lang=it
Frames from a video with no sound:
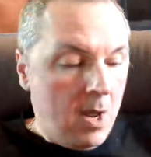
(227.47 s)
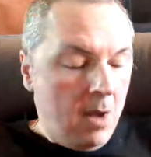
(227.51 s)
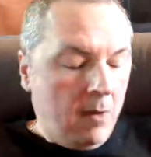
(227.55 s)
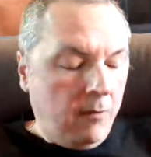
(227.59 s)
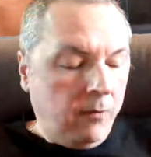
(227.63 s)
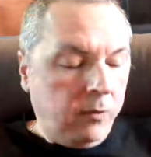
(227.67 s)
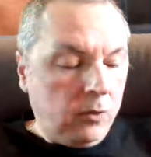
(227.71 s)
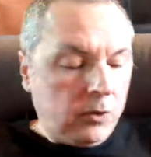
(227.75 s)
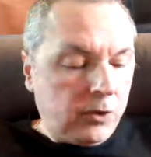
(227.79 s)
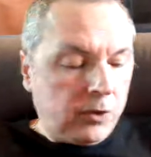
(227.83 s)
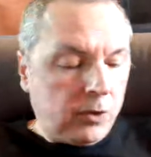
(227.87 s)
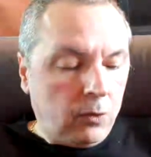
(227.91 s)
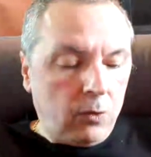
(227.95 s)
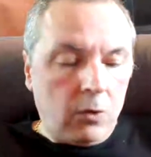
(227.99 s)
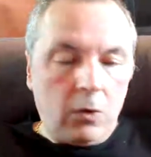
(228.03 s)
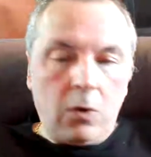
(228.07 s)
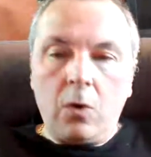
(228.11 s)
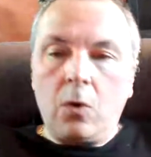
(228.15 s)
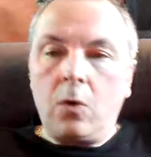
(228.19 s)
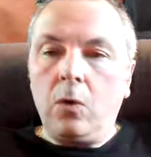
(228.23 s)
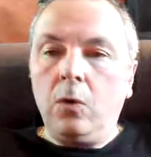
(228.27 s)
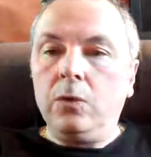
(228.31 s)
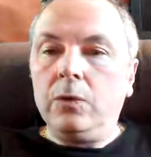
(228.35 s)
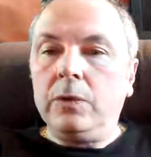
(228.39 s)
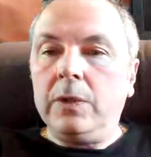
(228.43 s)
Funzionano
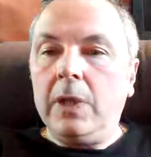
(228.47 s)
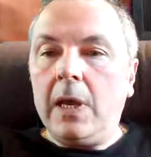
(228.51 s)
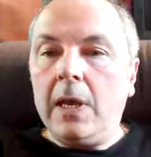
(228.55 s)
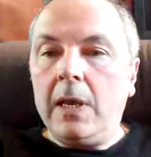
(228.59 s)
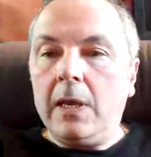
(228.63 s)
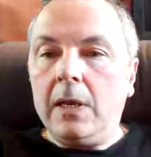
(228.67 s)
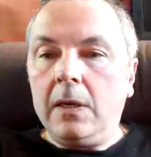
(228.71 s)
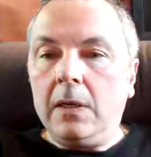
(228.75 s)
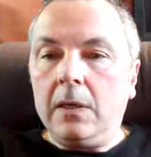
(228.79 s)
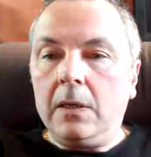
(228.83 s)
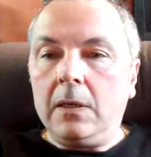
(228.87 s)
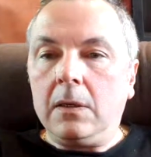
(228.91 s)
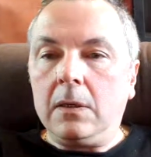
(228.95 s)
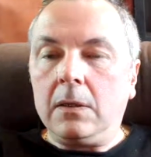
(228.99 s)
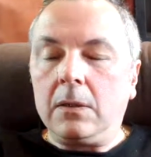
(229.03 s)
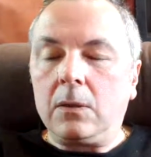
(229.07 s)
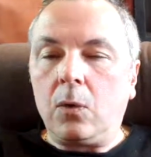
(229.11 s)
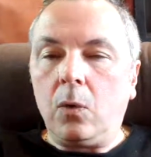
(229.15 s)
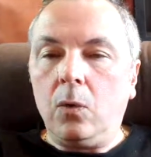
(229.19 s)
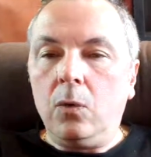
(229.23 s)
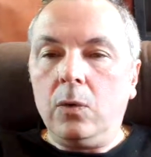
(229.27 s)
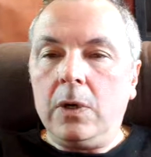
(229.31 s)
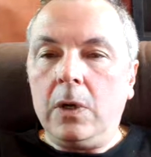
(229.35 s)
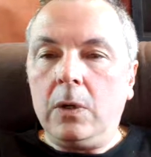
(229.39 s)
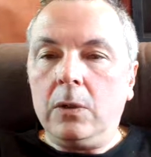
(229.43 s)
con, de,
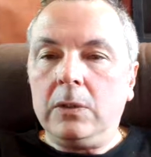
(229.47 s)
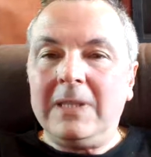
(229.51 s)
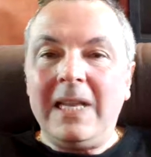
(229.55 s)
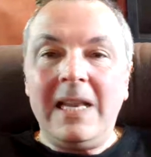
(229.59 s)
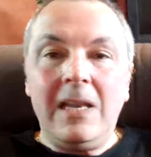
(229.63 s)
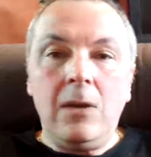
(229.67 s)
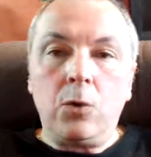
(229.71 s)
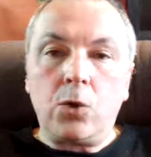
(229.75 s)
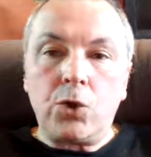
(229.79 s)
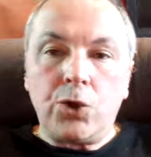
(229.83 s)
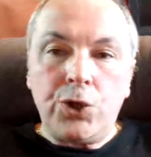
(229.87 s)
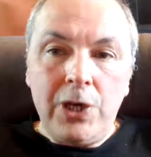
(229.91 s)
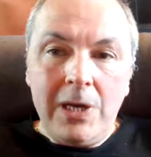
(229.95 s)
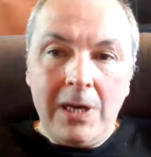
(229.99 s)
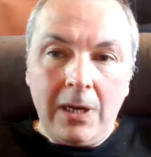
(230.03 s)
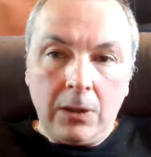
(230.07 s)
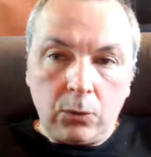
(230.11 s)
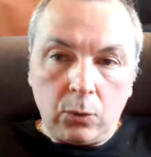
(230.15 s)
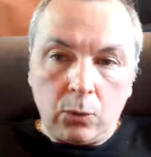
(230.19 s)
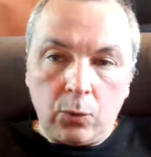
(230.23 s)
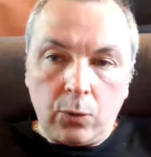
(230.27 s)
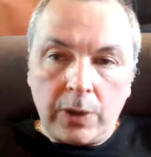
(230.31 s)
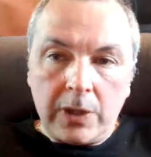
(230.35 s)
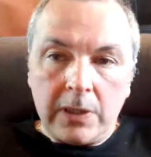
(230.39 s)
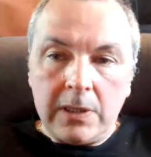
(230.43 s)
con degli
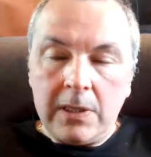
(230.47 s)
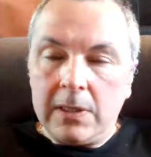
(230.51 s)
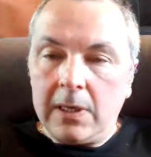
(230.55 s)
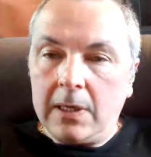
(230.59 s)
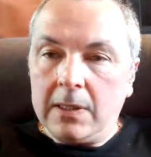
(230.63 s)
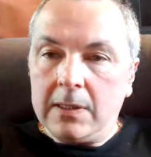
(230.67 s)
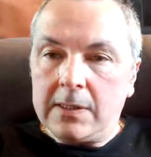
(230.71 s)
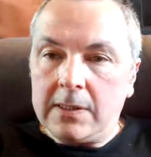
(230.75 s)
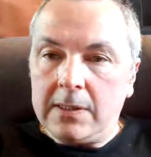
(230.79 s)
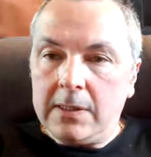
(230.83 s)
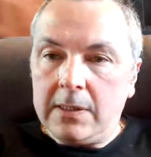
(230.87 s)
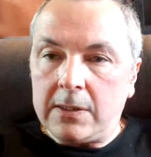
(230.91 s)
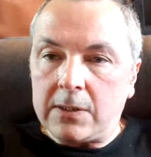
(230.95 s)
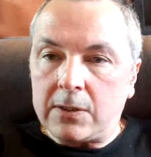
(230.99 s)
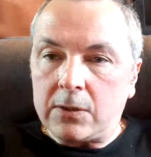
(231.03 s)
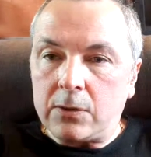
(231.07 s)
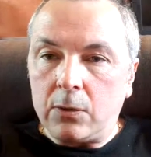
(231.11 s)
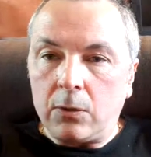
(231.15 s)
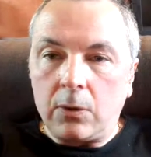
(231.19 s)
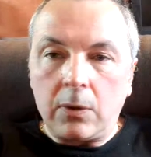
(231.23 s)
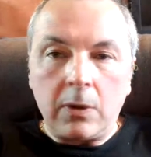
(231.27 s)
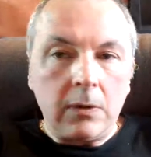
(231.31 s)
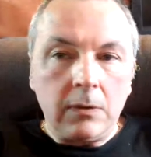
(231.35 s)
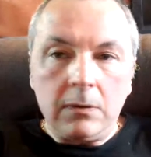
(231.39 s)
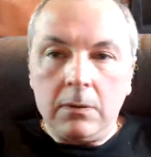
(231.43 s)
oscillatori, dei
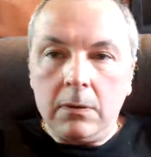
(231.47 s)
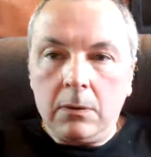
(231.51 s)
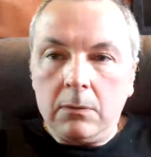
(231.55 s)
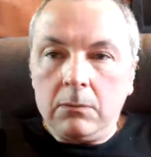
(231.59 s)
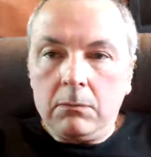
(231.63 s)
transistor,